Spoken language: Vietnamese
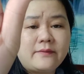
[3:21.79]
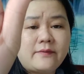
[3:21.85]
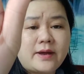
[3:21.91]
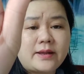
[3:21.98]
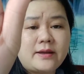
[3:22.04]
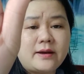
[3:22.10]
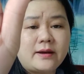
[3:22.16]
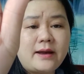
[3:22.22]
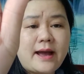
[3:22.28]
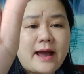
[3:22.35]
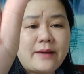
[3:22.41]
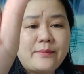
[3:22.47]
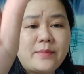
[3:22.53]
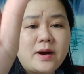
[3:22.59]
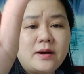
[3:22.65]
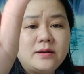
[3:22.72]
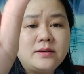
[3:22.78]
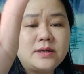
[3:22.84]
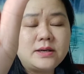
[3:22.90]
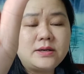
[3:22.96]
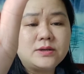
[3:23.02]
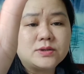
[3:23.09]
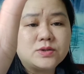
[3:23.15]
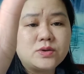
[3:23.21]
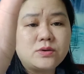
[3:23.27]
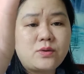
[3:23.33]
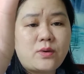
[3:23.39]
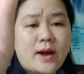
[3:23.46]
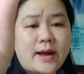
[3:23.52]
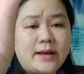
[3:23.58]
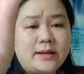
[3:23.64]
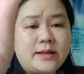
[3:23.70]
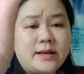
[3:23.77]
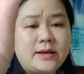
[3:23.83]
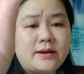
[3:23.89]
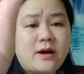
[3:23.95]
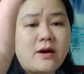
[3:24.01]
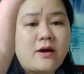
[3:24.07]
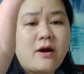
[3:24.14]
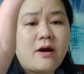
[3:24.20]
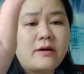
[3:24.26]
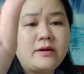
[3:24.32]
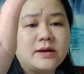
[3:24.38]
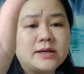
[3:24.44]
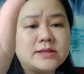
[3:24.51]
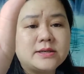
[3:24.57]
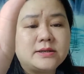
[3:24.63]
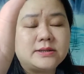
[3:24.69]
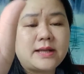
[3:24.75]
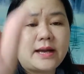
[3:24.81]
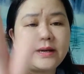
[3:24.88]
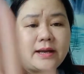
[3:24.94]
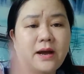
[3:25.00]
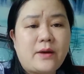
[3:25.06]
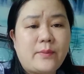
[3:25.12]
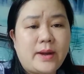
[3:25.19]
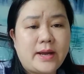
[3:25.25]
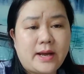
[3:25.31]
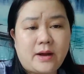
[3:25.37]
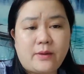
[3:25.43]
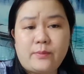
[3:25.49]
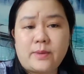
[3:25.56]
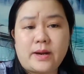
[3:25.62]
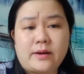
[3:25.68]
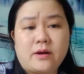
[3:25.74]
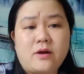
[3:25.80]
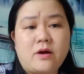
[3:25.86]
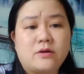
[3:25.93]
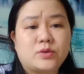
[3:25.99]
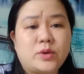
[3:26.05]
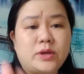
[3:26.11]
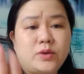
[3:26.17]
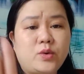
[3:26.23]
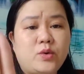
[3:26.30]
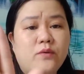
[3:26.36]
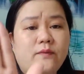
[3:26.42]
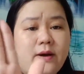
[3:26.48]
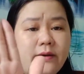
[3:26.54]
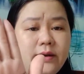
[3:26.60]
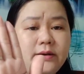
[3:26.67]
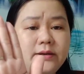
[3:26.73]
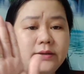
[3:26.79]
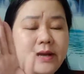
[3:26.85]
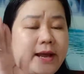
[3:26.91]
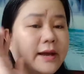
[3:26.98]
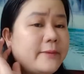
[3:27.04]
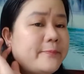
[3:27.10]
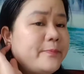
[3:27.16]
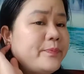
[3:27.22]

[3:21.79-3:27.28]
và những ai mơ ước cái đường xuất ngoại thì nó có được cái sự thành công hay không là nó còn tùy thuộc vào cái đường nét